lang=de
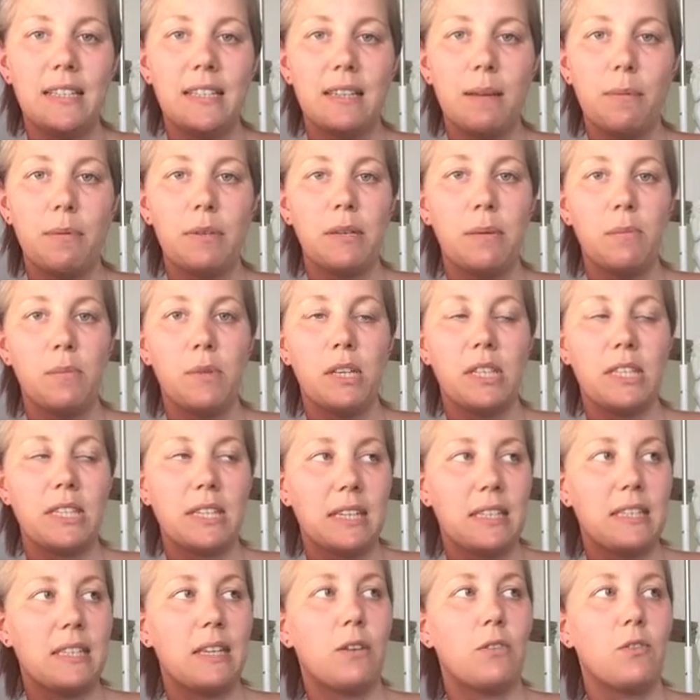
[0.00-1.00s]
Das habe ich nämlich jetzt
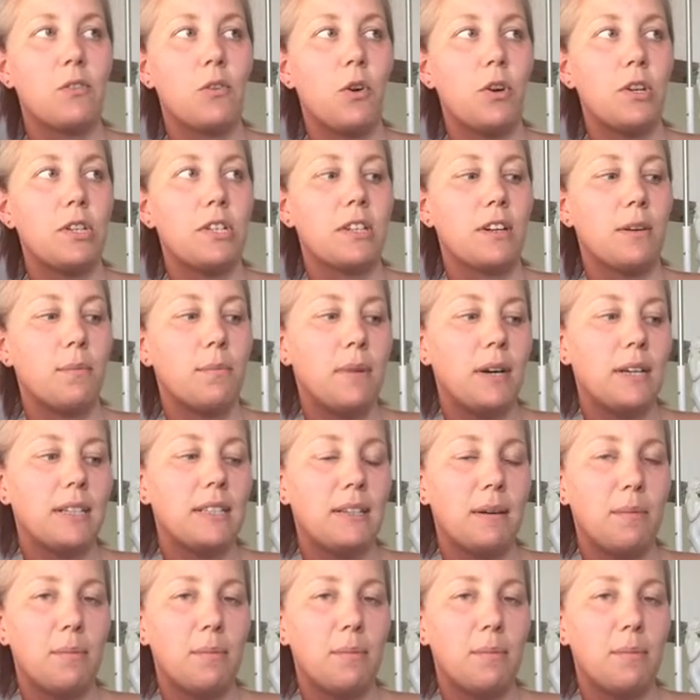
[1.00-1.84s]
gestern und heute gemacht.